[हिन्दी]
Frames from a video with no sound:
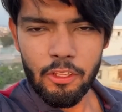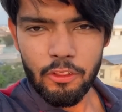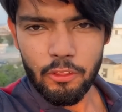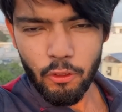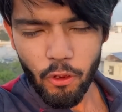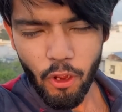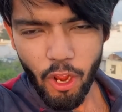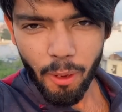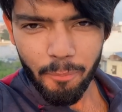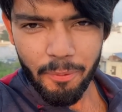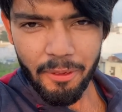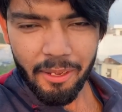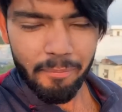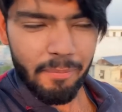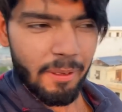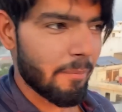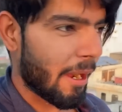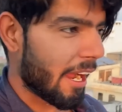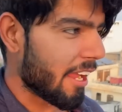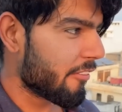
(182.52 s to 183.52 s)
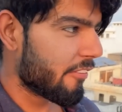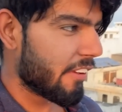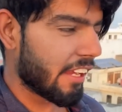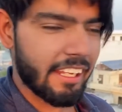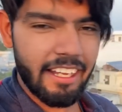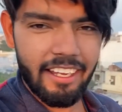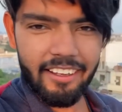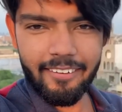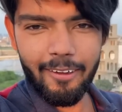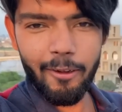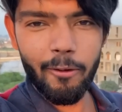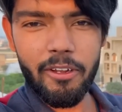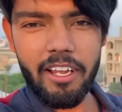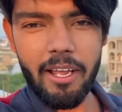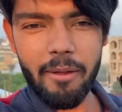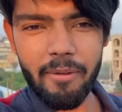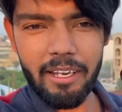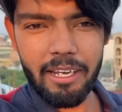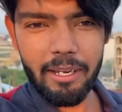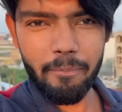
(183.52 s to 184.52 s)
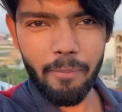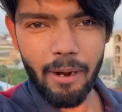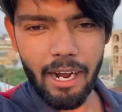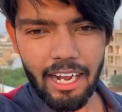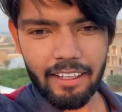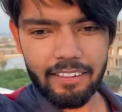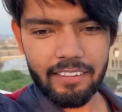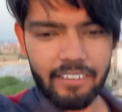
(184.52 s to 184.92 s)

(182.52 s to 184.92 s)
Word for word: तो अभी अभी भाई विक्की से हुई है मेरी बात